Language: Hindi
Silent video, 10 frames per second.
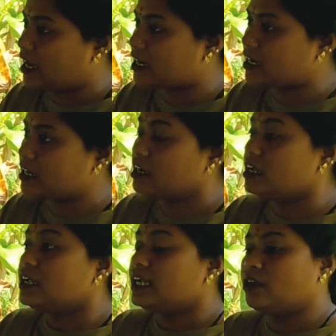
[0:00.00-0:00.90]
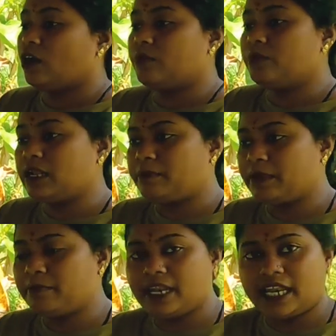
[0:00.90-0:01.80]
आकर नॉर्मल
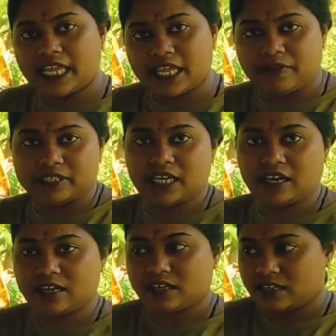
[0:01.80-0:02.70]
भी मिलने की वजह